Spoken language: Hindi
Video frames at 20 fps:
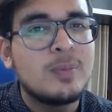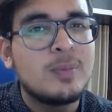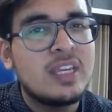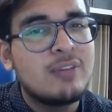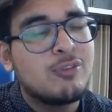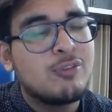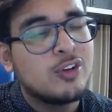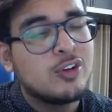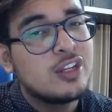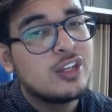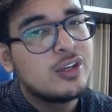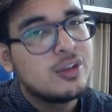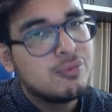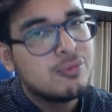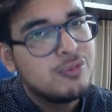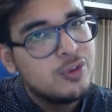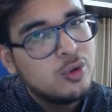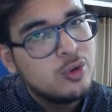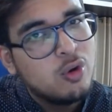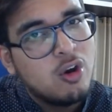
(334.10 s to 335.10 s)
मी फॉर द
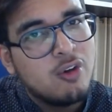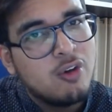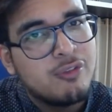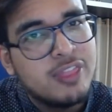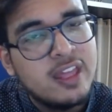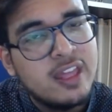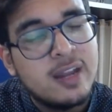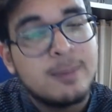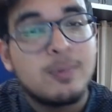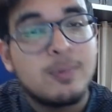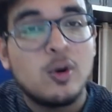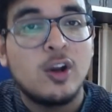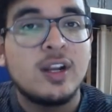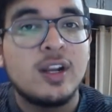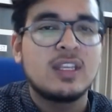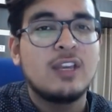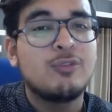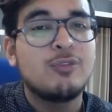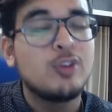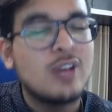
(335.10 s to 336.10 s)
रिव्यू ऑफ दर
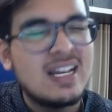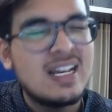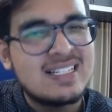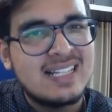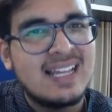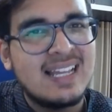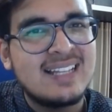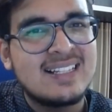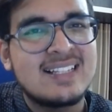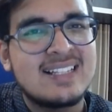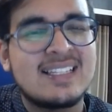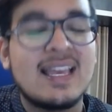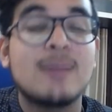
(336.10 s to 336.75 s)
प्रोडक्ट यू गाइज लाइक दिस